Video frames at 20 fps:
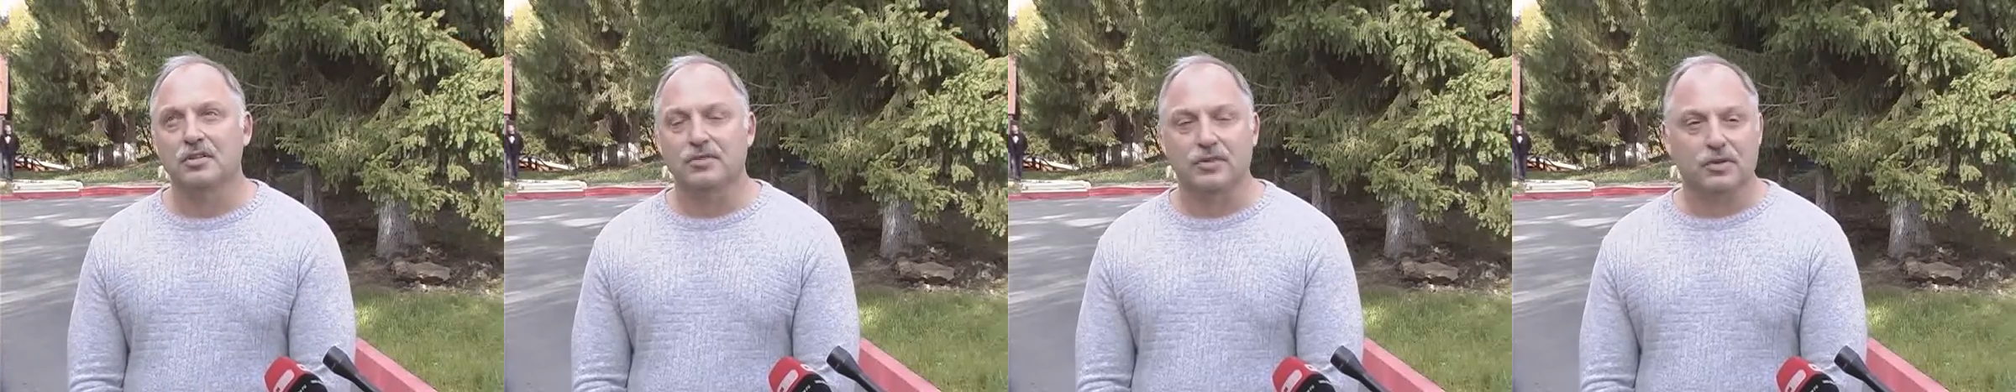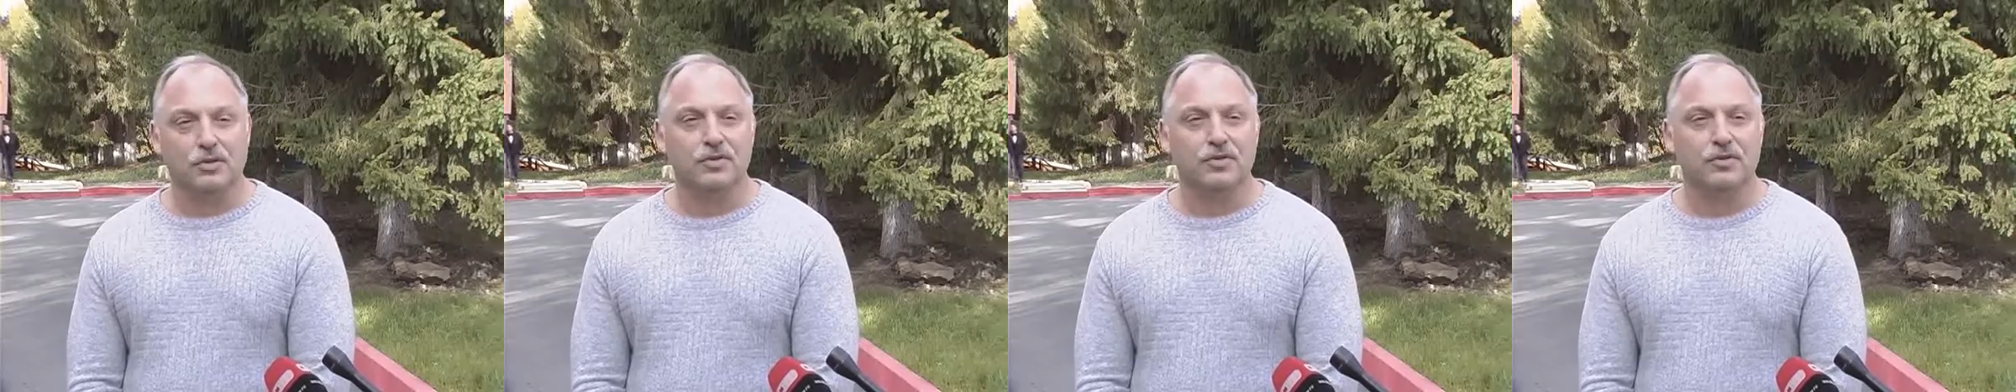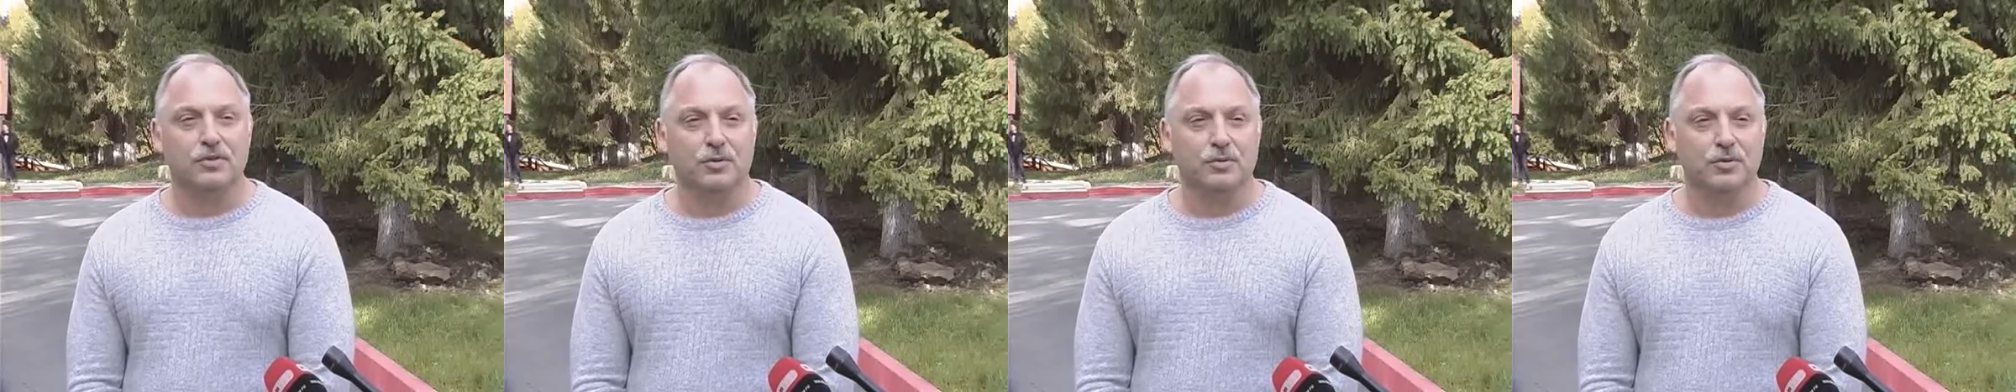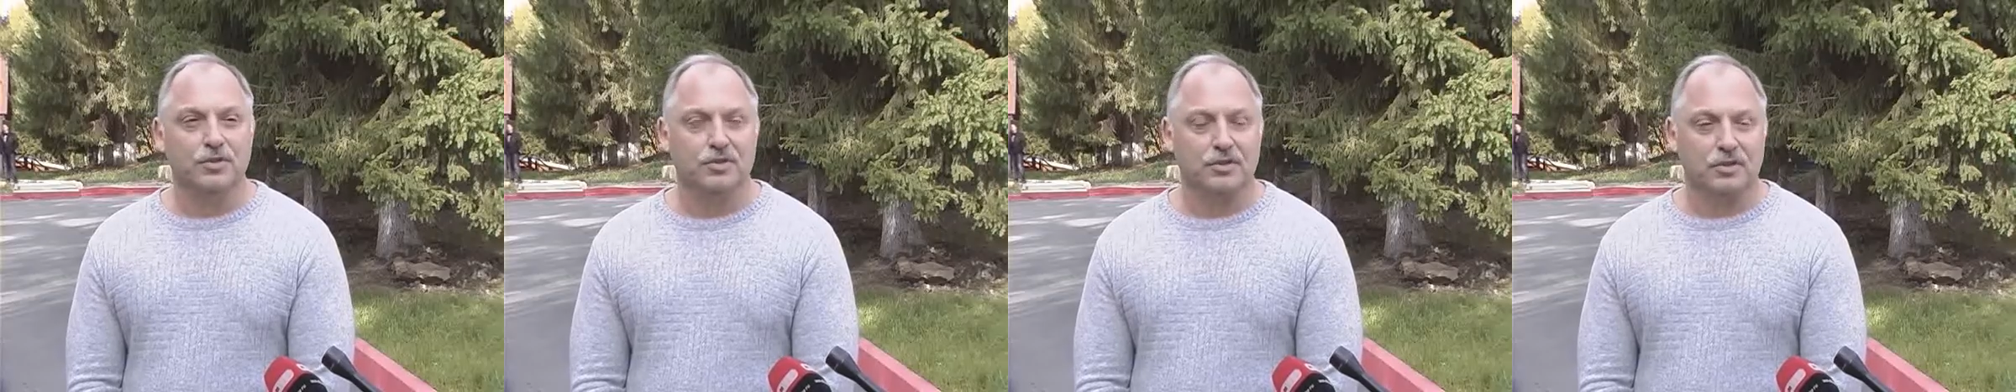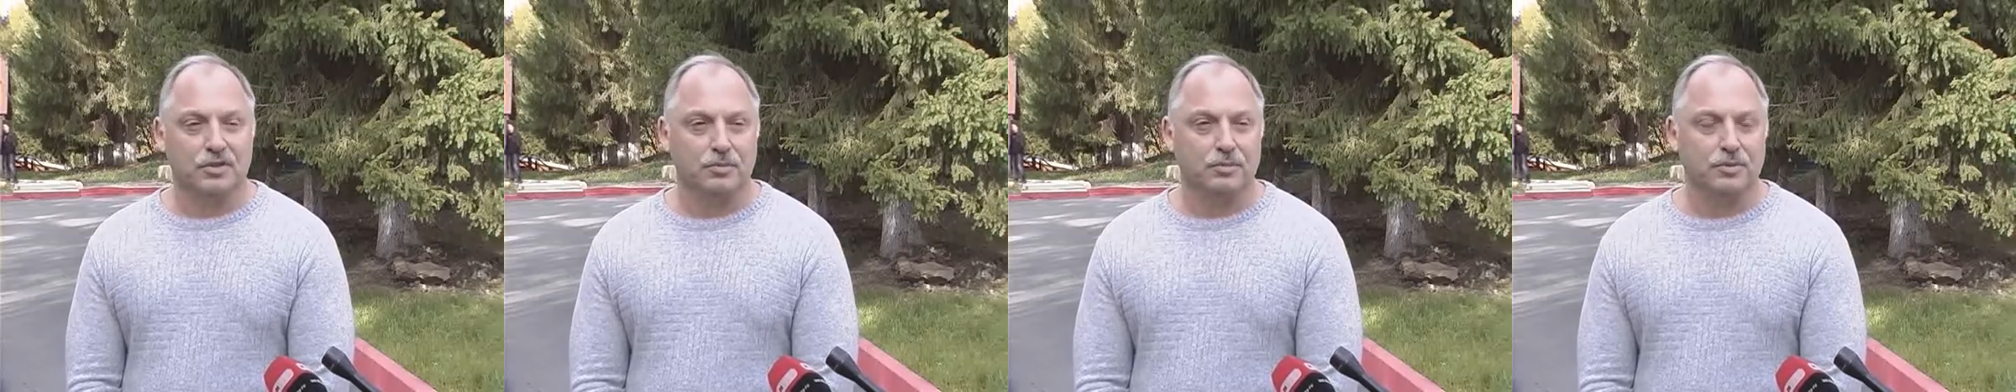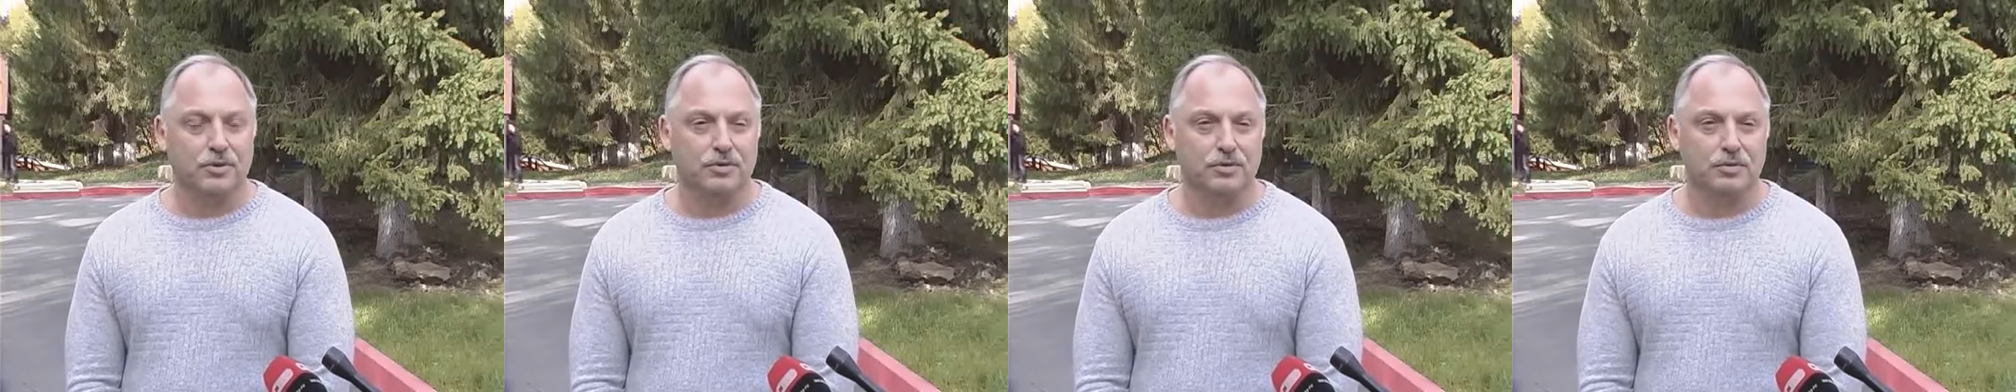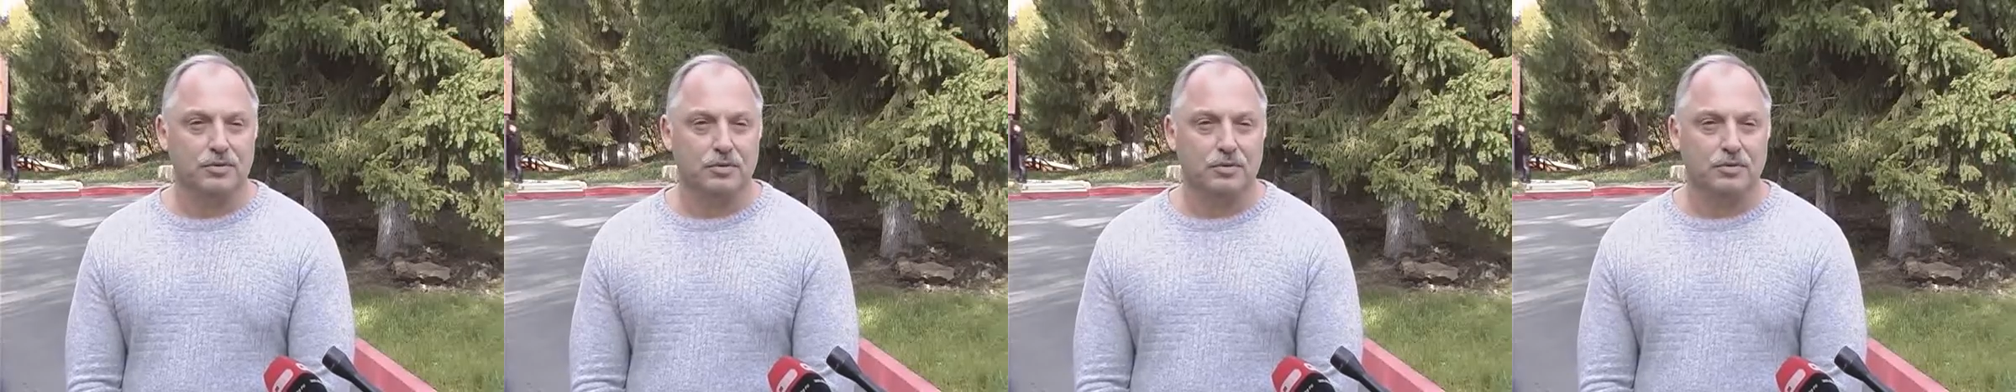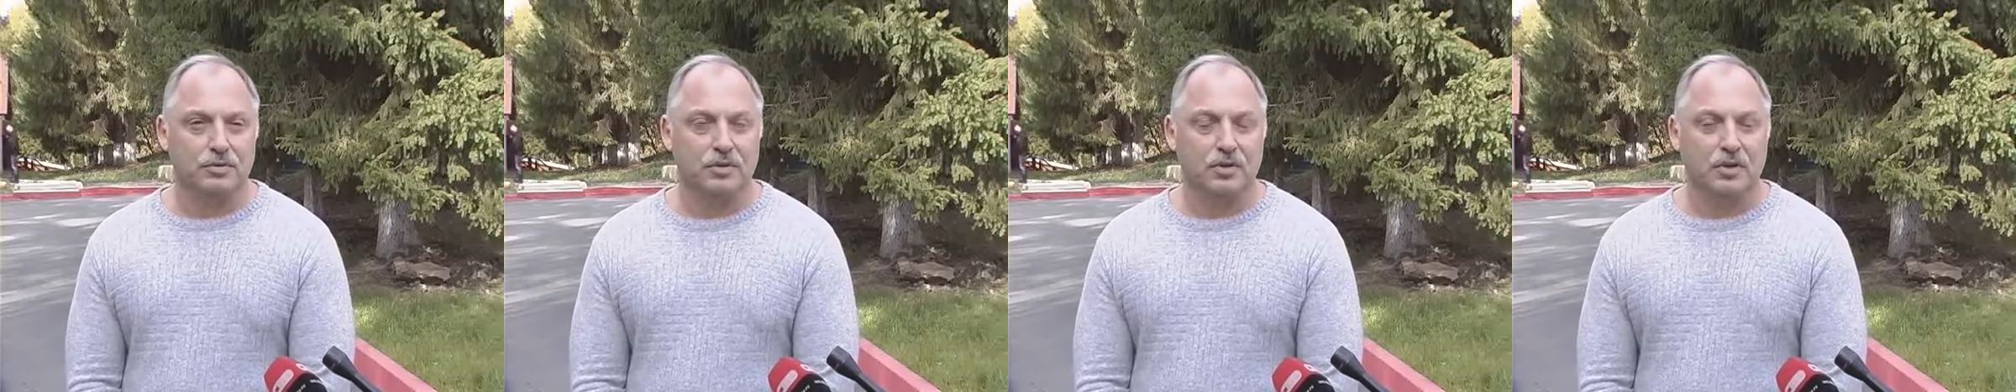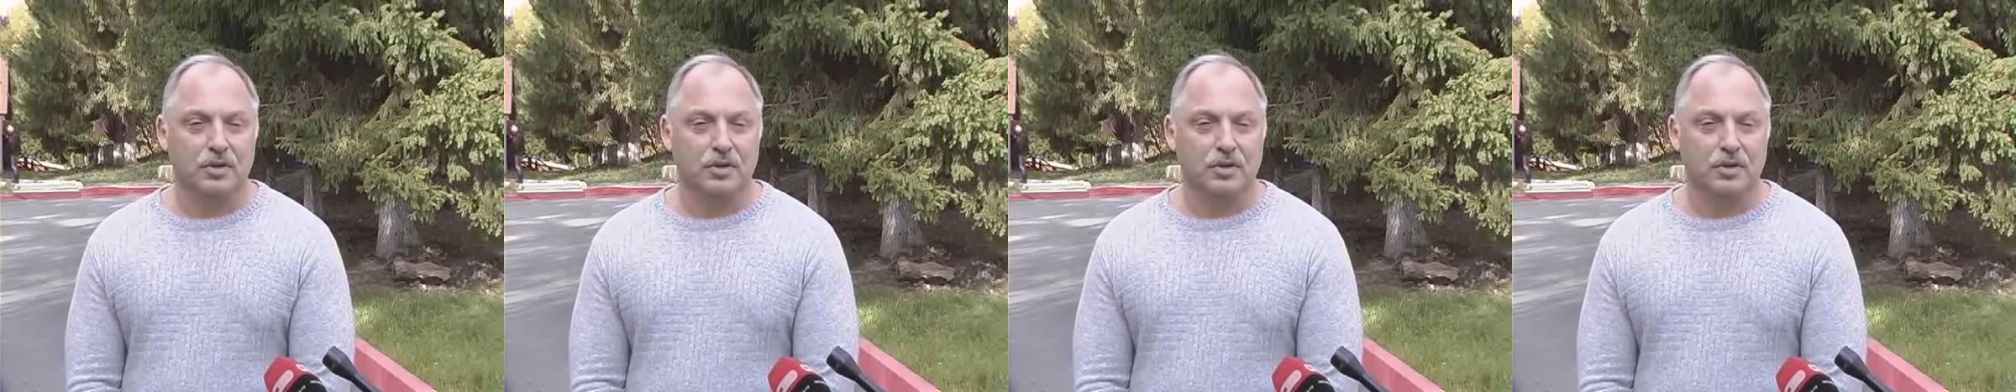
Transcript: Свердловской области это почувствуют.